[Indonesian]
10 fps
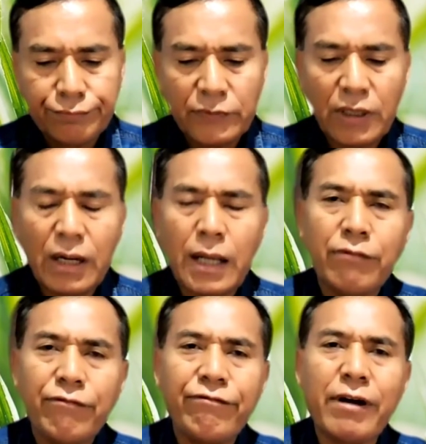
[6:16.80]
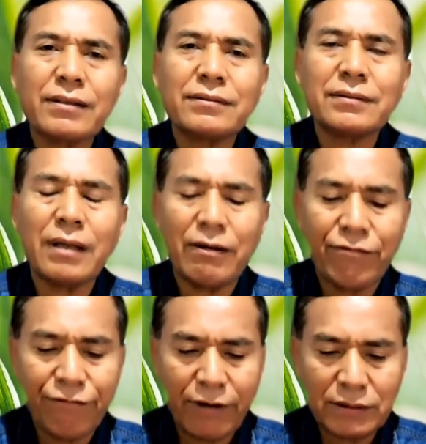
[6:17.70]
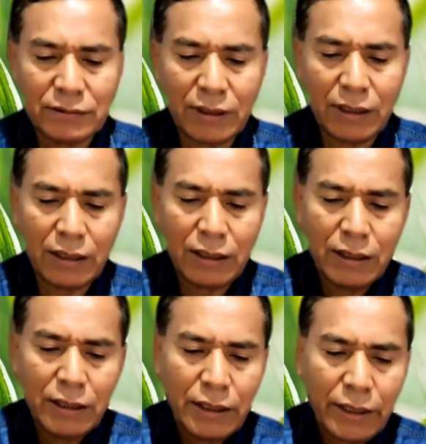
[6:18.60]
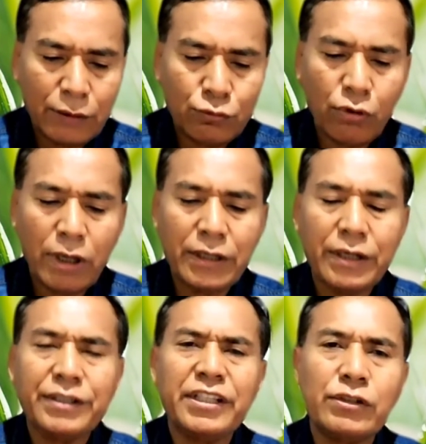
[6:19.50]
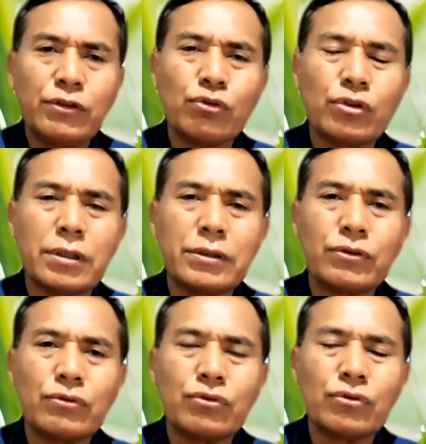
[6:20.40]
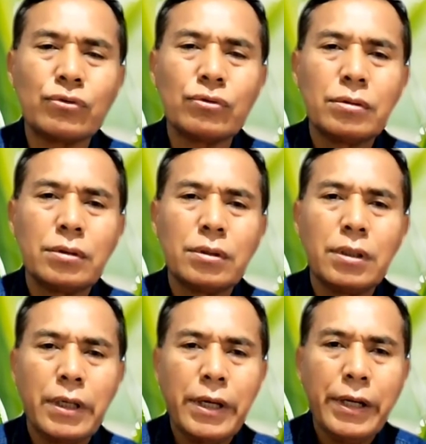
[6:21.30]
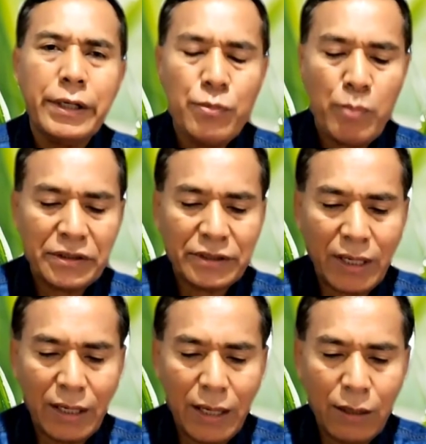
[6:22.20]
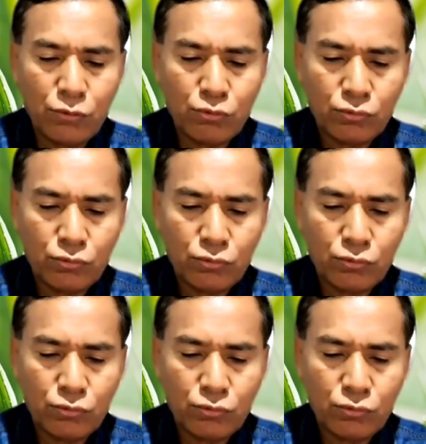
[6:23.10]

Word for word: terhadap fakta-fakta ketuhanan Yesus Kristus di masa lalu